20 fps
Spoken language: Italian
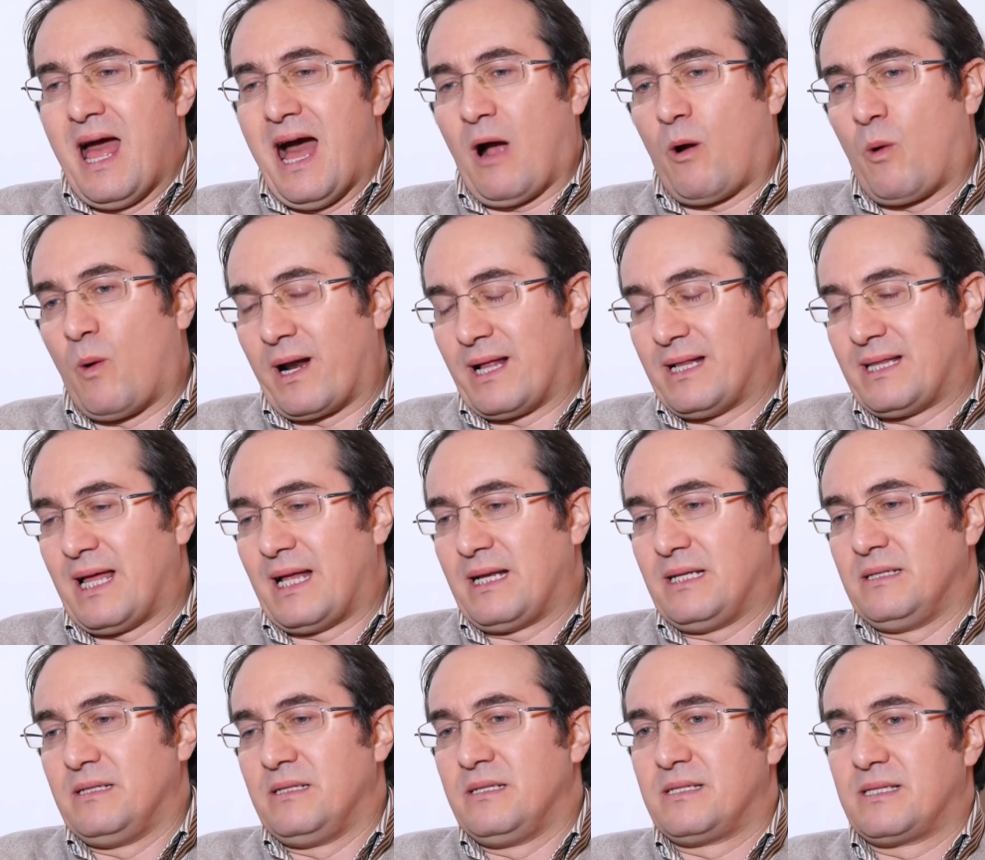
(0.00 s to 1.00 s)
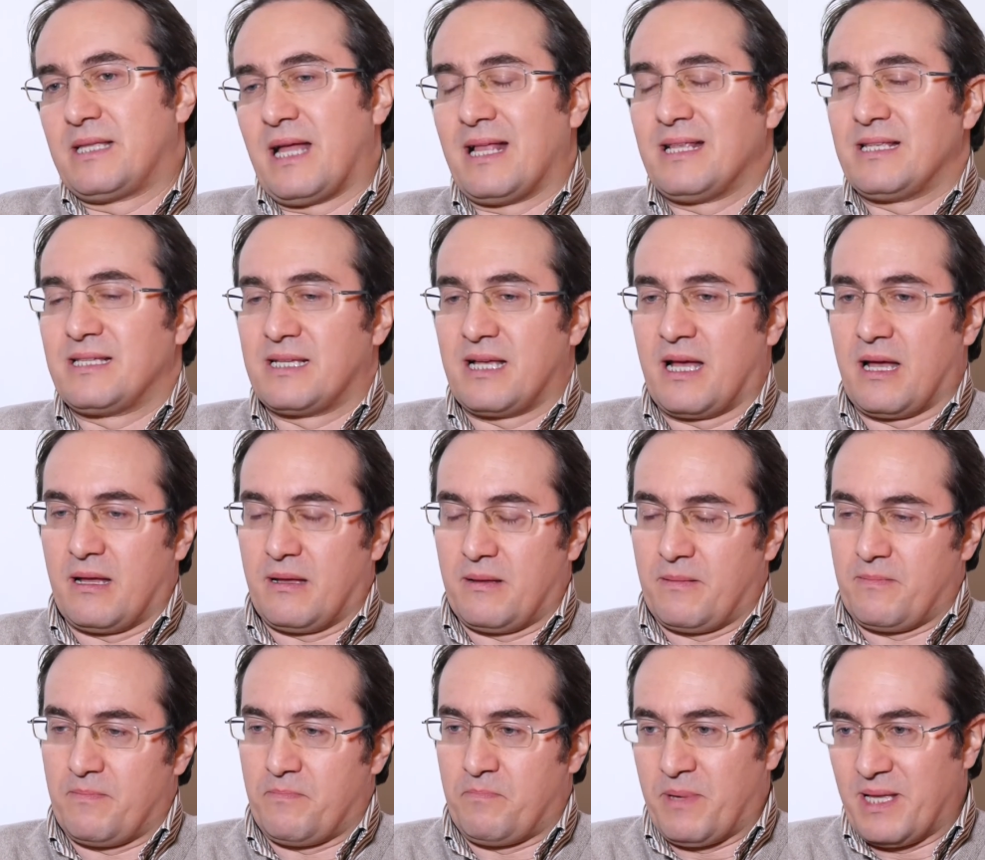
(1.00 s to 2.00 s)
A 40 anni di distanza
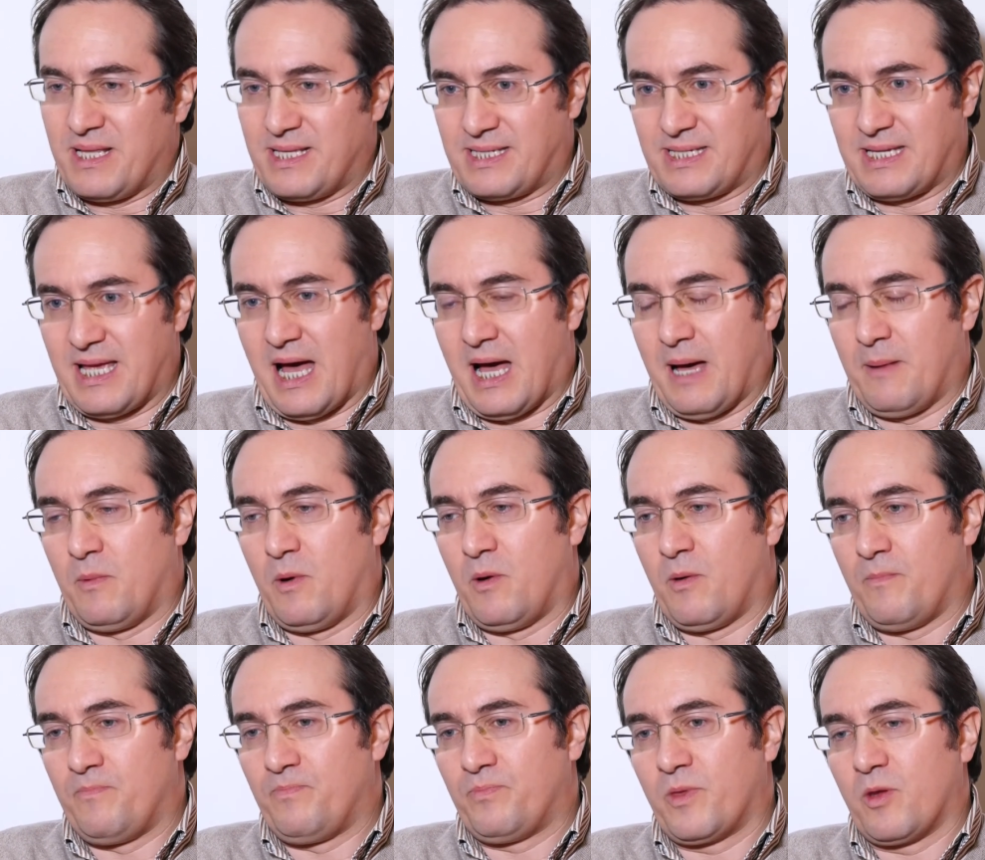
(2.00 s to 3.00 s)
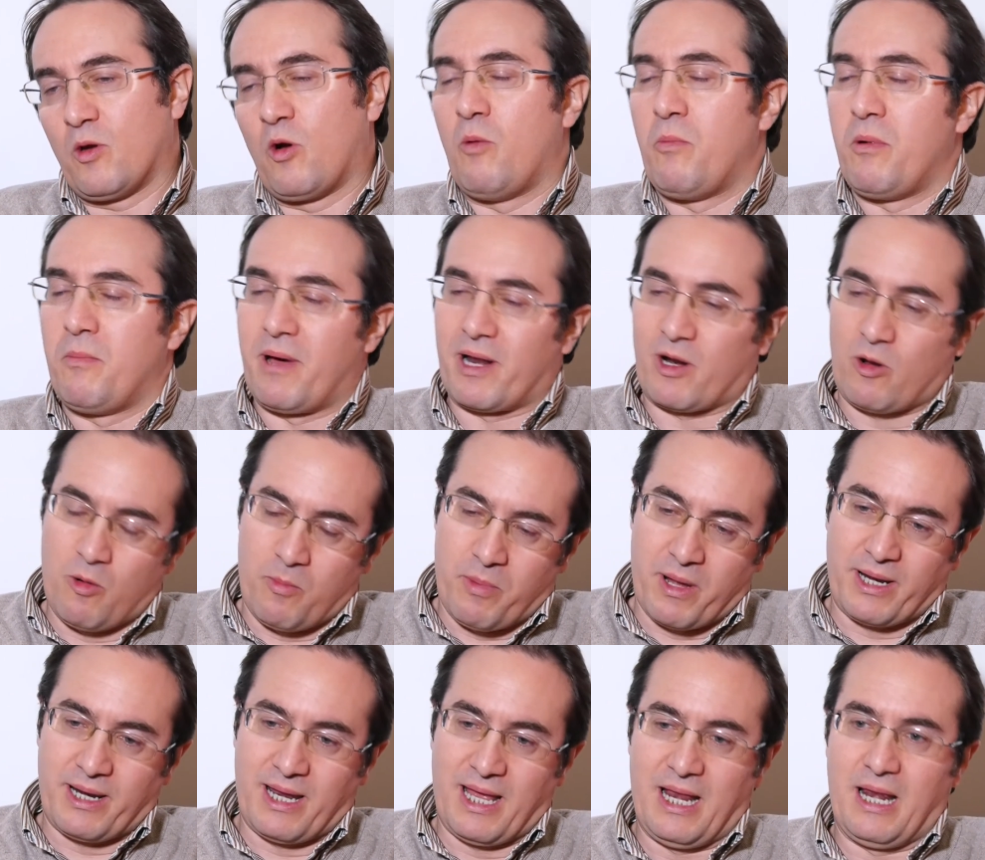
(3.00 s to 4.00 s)
pensiamo, come Marco
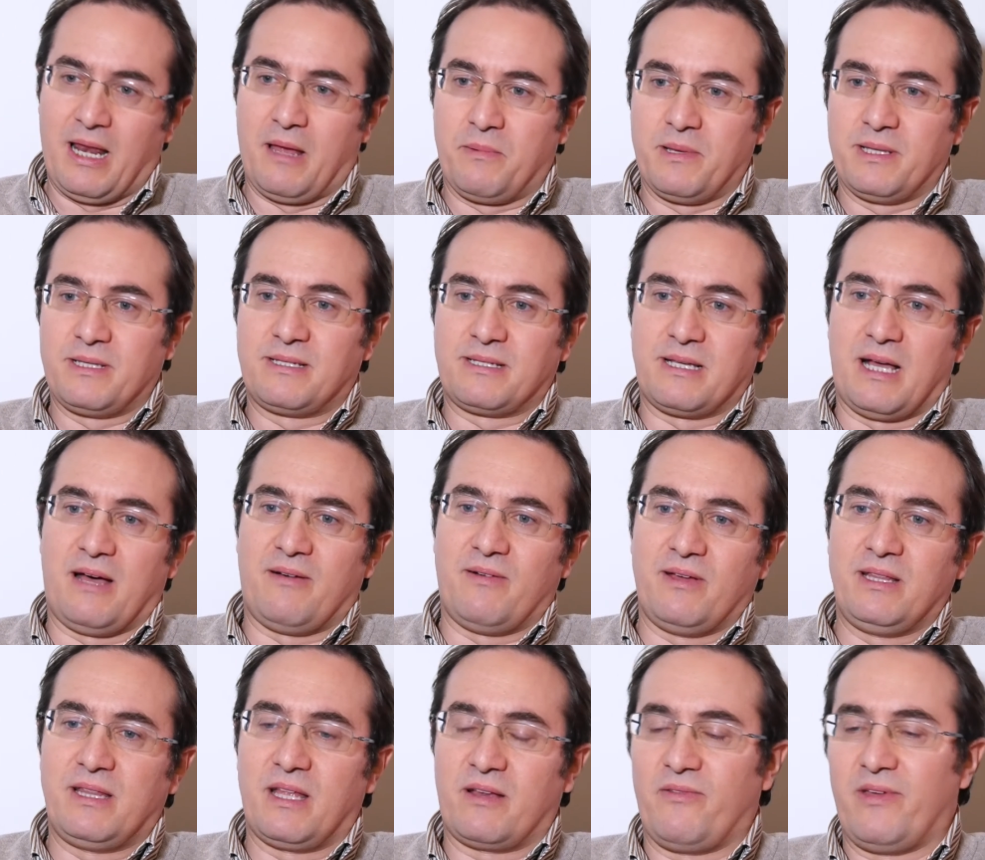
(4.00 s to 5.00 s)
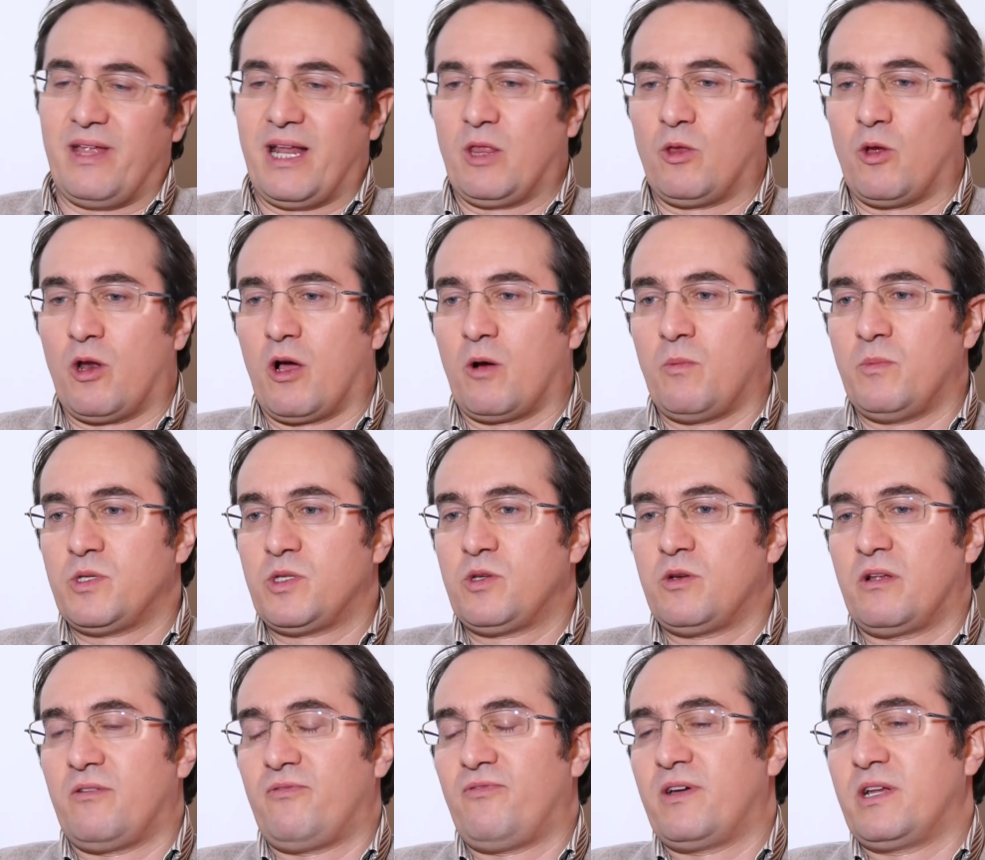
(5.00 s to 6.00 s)
Pannella pensava intervenendo nella
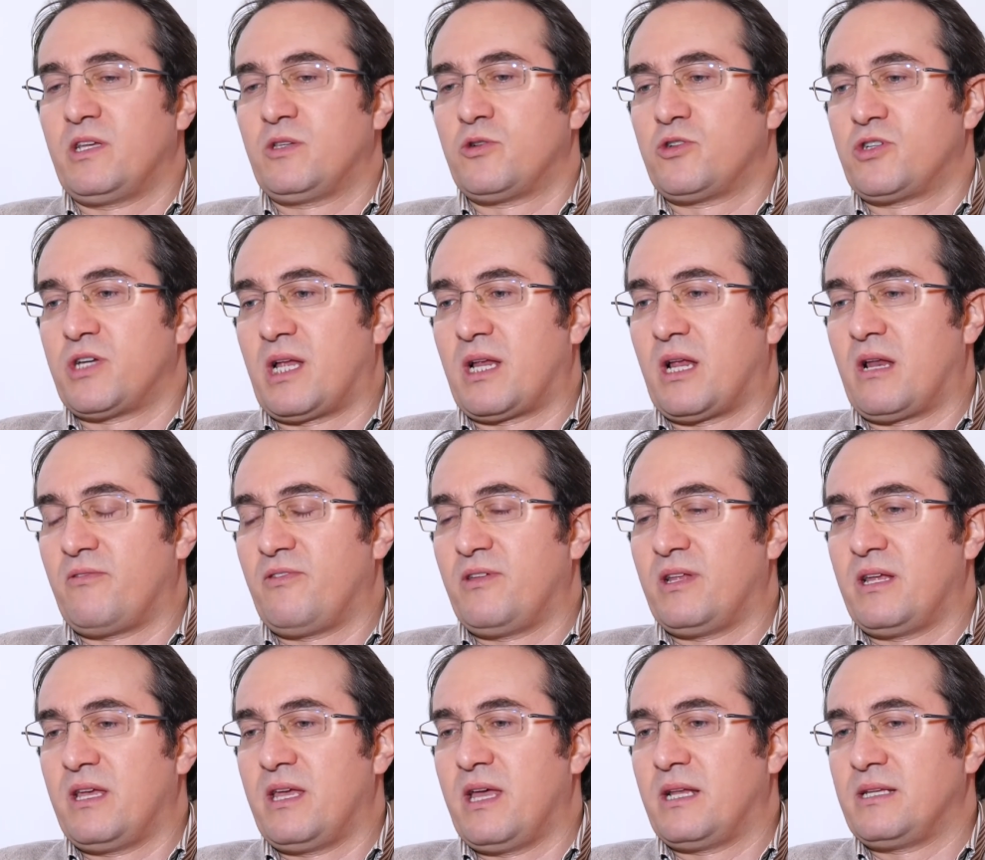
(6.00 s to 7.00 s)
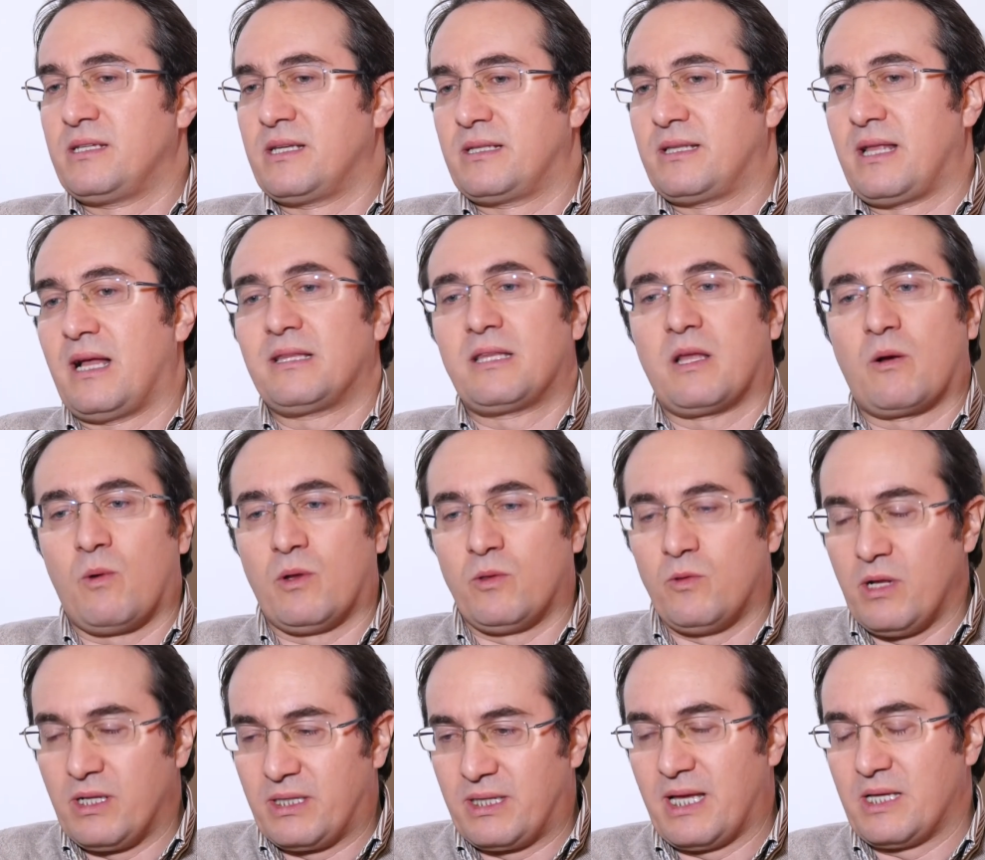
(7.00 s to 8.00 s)
Commissione Affari Sociali alla fine degli anni 70
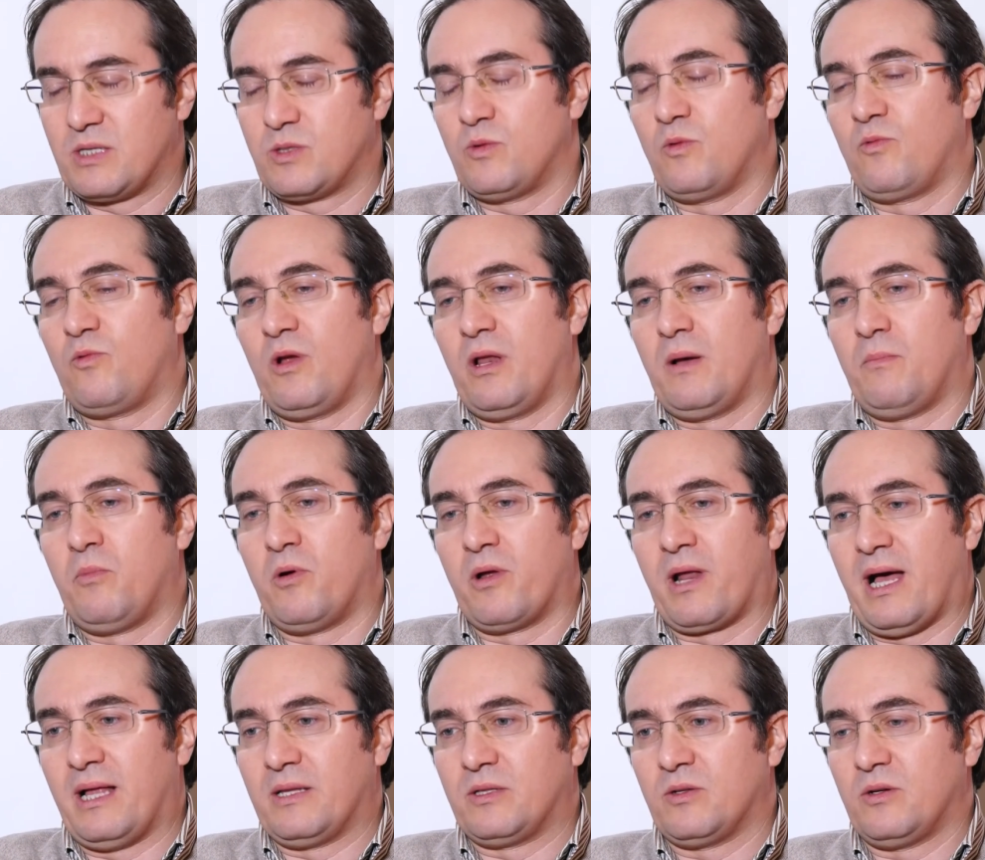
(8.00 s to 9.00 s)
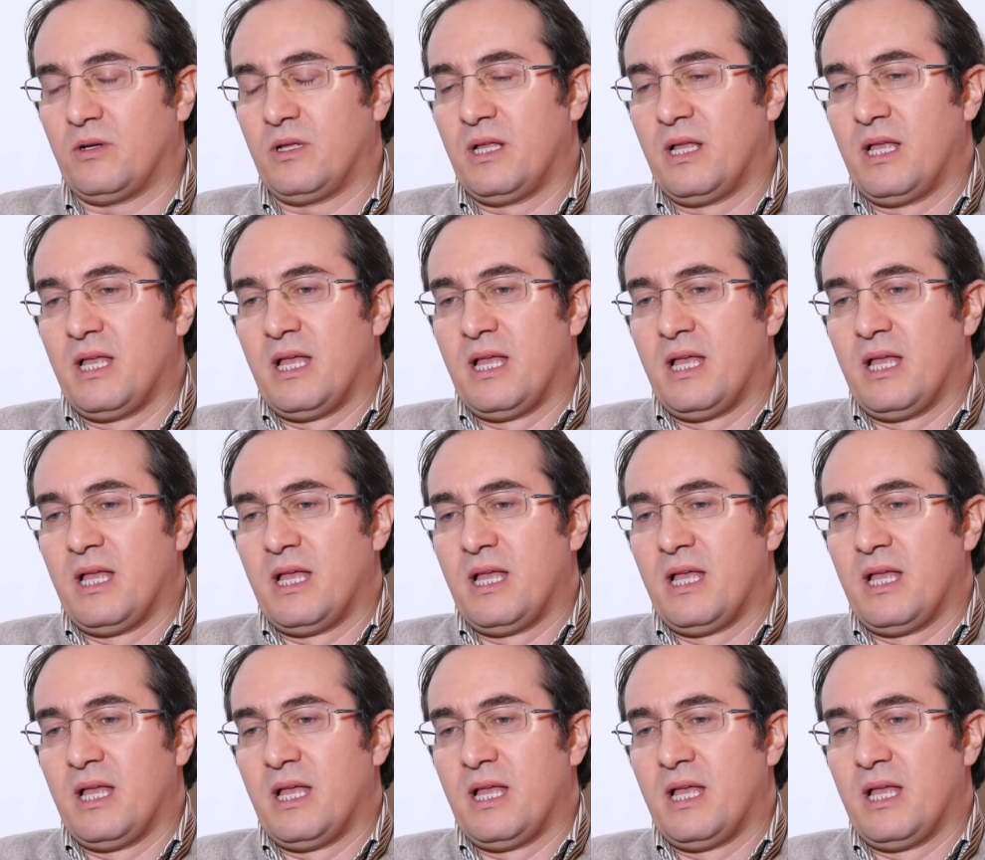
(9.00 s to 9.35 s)
quando il testo fu elaborato,